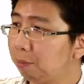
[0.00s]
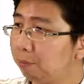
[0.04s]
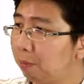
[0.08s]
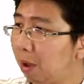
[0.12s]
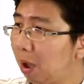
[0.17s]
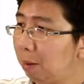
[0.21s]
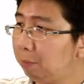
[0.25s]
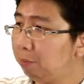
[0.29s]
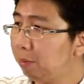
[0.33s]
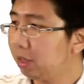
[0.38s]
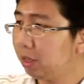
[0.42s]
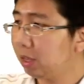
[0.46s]
ปั๊
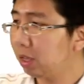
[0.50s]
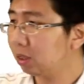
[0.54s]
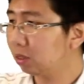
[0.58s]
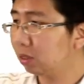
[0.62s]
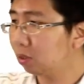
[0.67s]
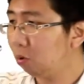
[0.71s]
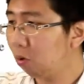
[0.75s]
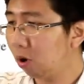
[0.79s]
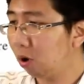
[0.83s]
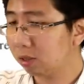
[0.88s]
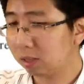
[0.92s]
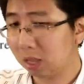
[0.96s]
มมีกี่
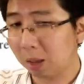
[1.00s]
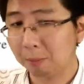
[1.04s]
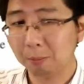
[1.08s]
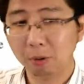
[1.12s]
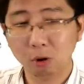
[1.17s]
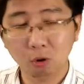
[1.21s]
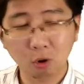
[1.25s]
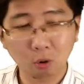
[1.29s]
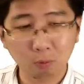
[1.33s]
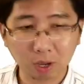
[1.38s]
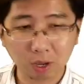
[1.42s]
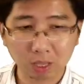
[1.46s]
ตัว จับมา
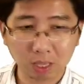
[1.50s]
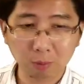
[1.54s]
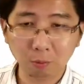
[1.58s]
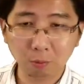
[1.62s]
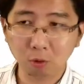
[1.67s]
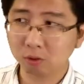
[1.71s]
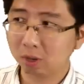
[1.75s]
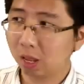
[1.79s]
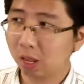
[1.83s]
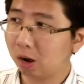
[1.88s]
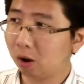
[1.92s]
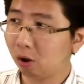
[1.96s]
รวมกันให้หม
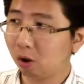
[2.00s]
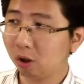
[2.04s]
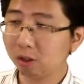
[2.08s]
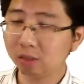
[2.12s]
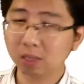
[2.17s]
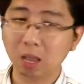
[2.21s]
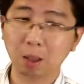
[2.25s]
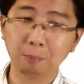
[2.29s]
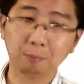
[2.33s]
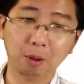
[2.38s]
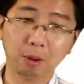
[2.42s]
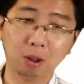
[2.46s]
ดนะแล้วค่อย
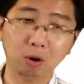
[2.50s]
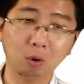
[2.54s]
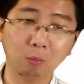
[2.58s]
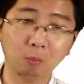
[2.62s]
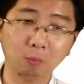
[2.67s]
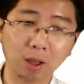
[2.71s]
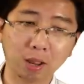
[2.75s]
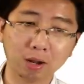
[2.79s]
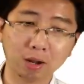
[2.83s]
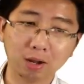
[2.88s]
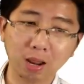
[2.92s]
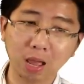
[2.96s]
จับมาลบ
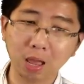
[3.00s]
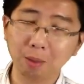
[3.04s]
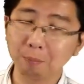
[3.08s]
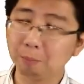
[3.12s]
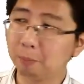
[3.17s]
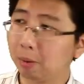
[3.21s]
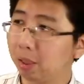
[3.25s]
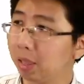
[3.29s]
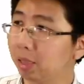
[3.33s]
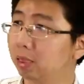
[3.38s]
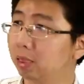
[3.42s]
กันได้เป็น